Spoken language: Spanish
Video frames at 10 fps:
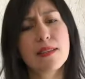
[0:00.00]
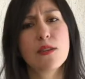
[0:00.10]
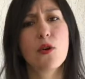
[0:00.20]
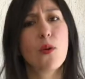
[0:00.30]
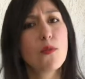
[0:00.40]

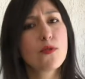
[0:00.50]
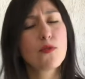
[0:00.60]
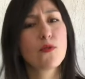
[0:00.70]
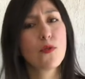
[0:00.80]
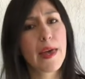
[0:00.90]
sino cómo
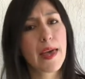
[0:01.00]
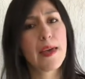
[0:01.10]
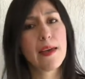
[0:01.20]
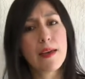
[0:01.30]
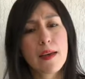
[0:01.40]
fue
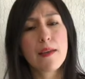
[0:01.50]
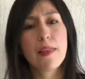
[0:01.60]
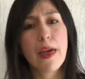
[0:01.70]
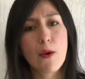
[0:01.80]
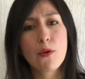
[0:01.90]

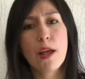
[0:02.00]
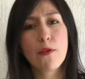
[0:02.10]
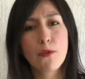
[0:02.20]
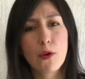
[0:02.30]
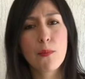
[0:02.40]
de una
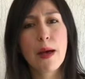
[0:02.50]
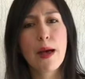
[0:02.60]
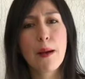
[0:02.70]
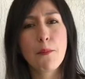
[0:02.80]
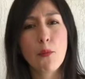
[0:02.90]

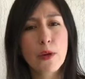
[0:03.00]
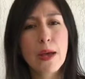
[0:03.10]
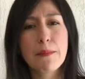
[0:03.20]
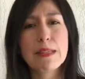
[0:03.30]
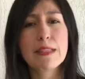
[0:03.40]
forma muy
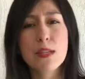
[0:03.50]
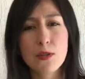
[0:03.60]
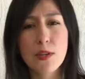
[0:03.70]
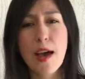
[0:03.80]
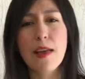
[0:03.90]

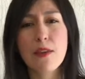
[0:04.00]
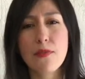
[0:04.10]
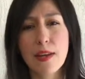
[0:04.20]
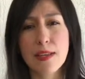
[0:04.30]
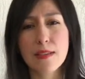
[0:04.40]
ambiciosa, a
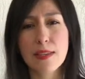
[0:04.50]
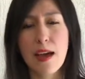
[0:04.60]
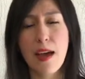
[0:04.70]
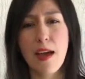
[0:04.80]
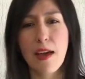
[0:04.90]

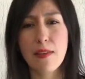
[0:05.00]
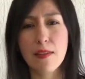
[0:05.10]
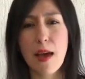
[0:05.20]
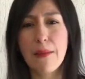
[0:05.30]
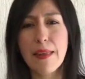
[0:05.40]
diferencia,
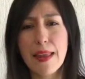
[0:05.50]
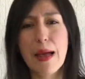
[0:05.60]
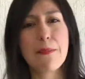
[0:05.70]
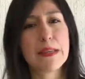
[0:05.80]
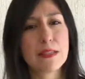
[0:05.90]
habla de
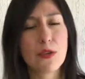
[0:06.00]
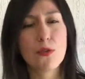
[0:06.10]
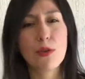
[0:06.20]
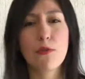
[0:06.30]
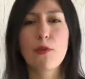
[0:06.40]
la ambición
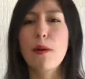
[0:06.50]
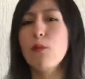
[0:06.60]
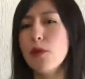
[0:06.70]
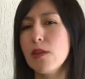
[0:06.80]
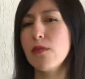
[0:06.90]
de una forma
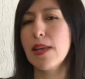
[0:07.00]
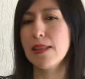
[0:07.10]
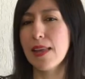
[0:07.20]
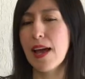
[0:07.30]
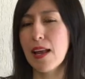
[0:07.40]
muy
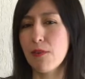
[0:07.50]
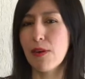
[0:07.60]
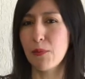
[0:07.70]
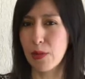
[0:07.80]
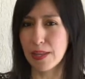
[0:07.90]
diferente a la
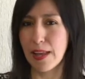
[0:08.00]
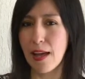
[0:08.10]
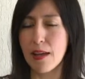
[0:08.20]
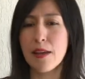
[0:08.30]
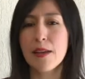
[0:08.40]
favorita.